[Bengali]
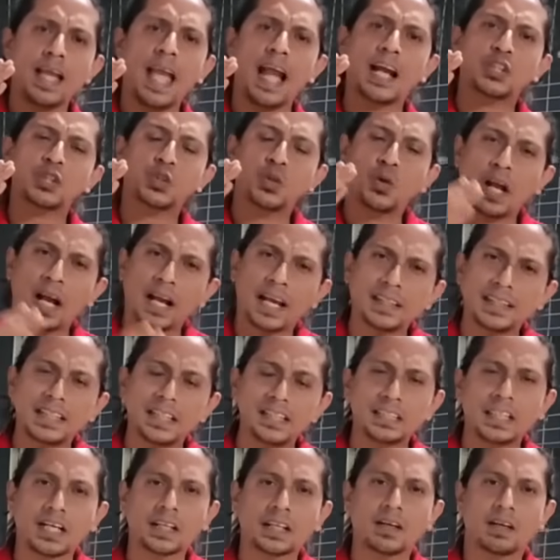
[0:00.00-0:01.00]
একশোর আগে
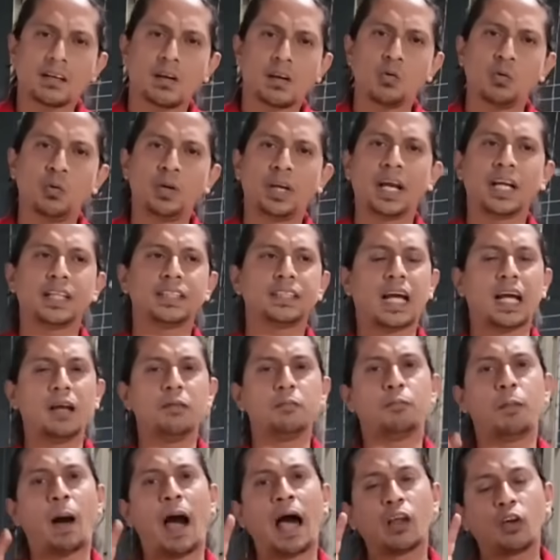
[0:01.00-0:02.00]
তিন চারটা করে উইকেট যায়
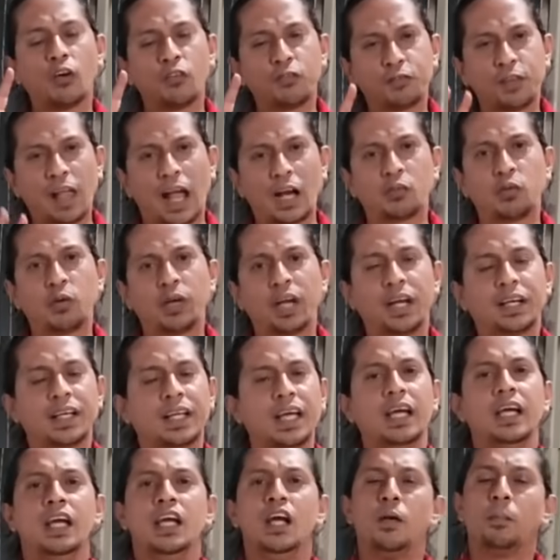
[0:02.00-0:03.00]
ভালো ফ্ল্যাট উইকেটে